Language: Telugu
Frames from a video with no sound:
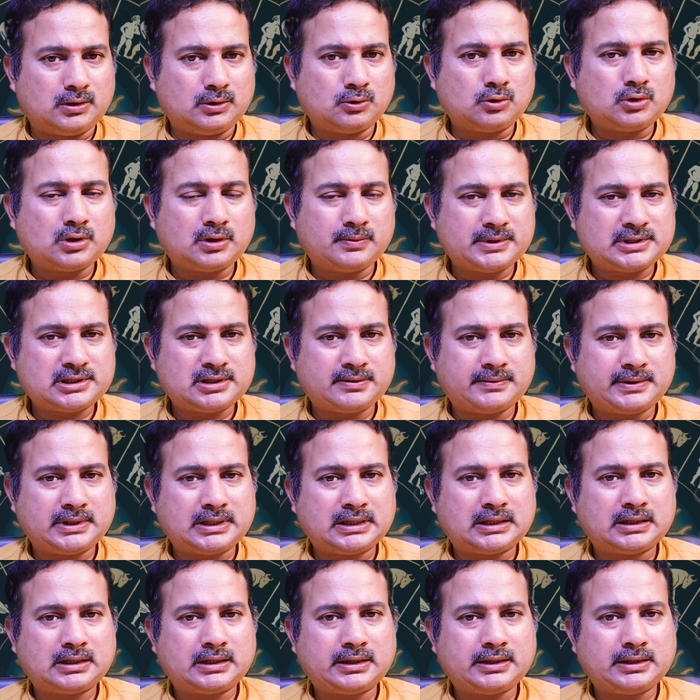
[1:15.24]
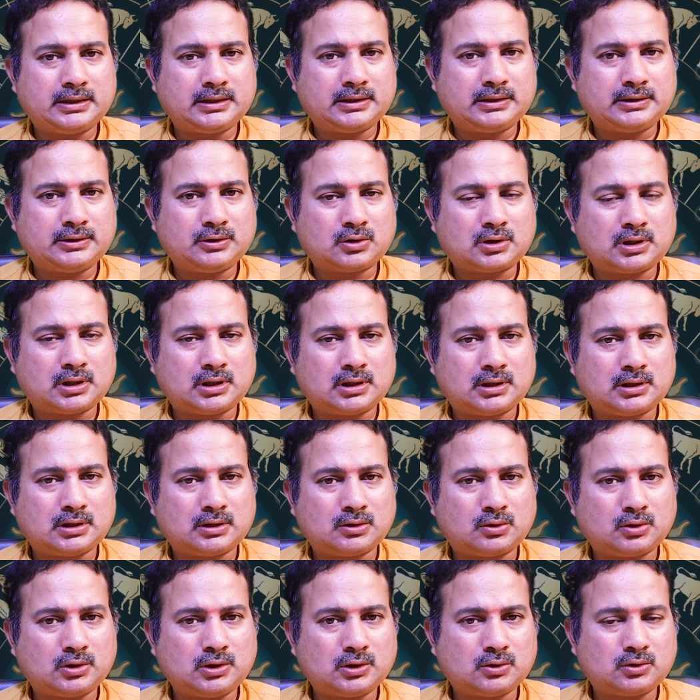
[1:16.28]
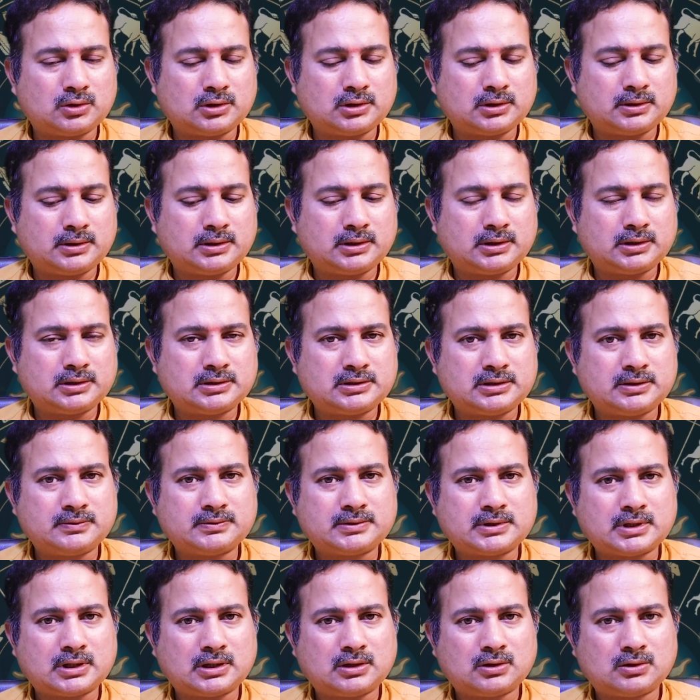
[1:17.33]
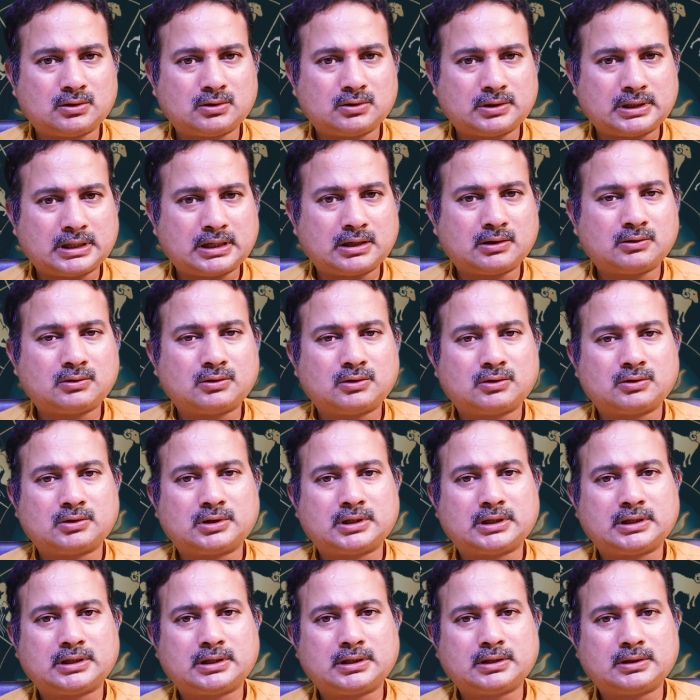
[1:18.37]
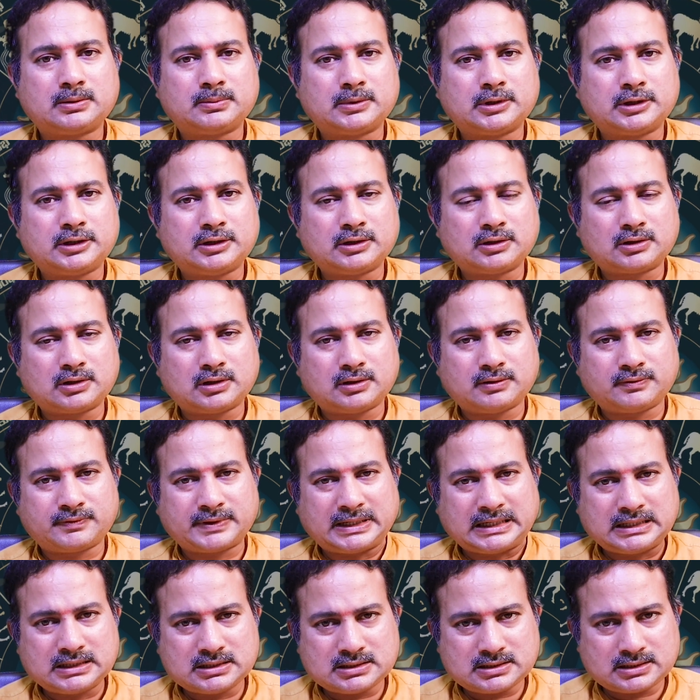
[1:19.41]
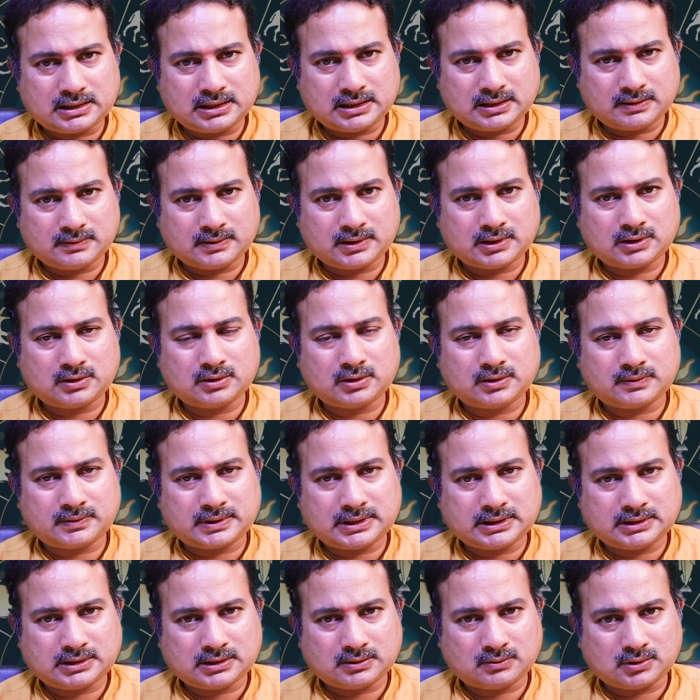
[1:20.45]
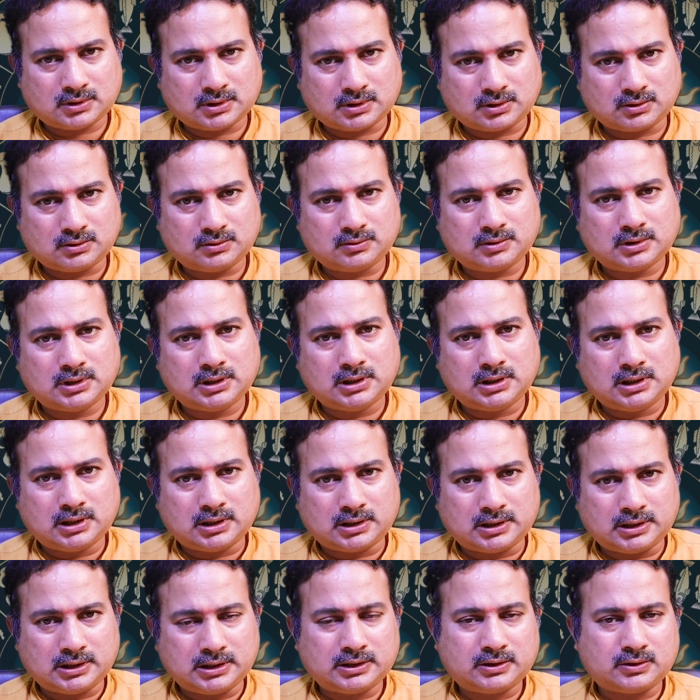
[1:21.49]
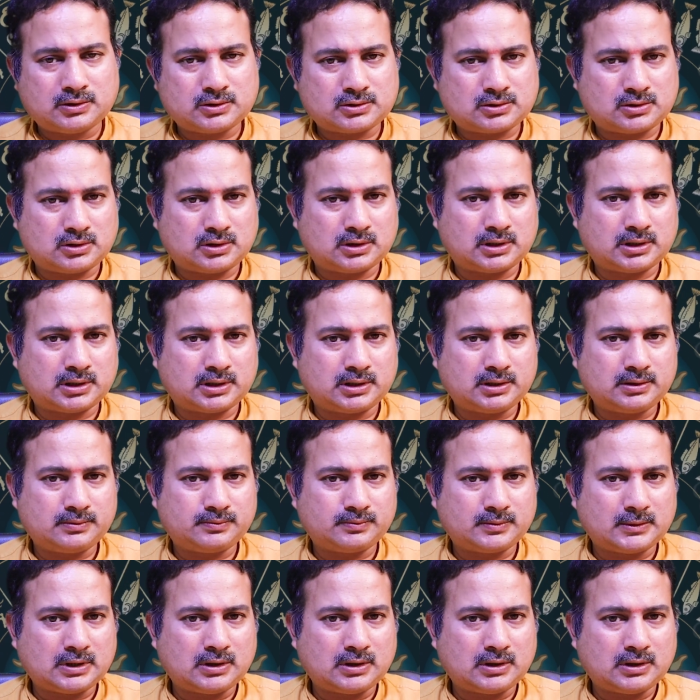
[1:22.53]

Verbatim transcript: ఇంకొక విషయం ఏంటంటే ఈ యొక్క కొన్ని కొన్ని జీవితాల్లో ఎలా ఉంటుందంటే ఈ యొక్క ఫ్రెండ్స్ అనేవారు ఎవరైతే ఉన్నారో రిలేటివ్స్లో కానీ